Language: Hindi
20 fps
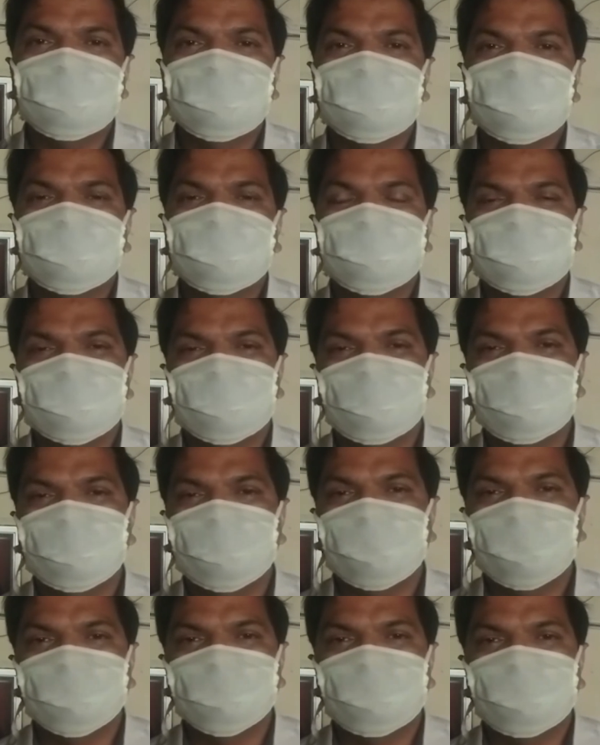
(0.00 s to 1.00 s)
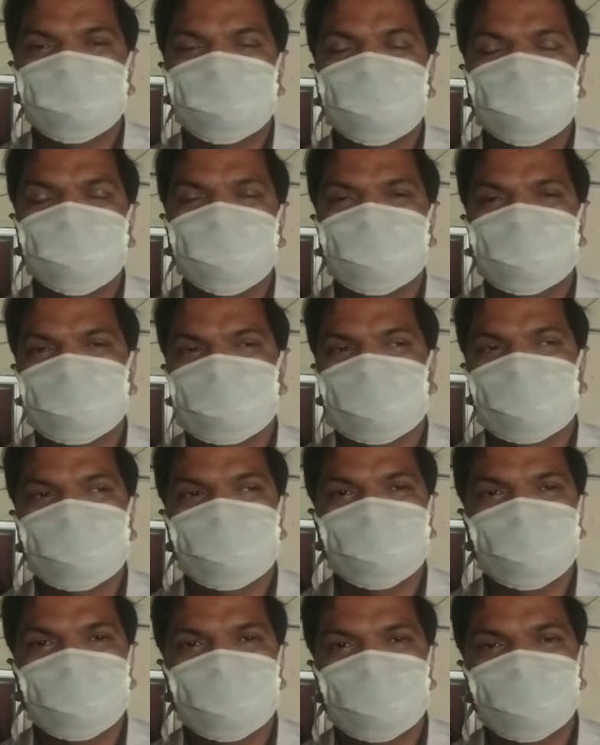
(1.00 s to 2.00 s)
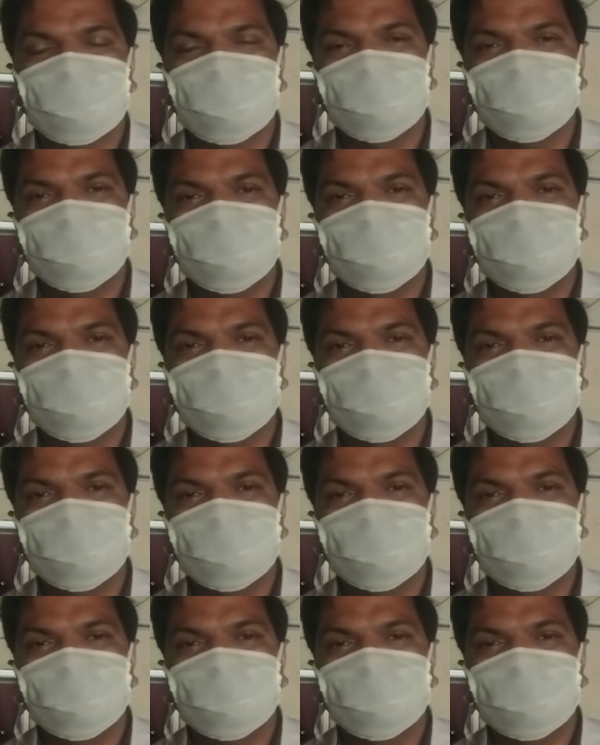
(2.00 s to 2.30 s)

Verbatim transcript: तीन हज़ार रुपये एडवांस लिए और साथ में कहा कि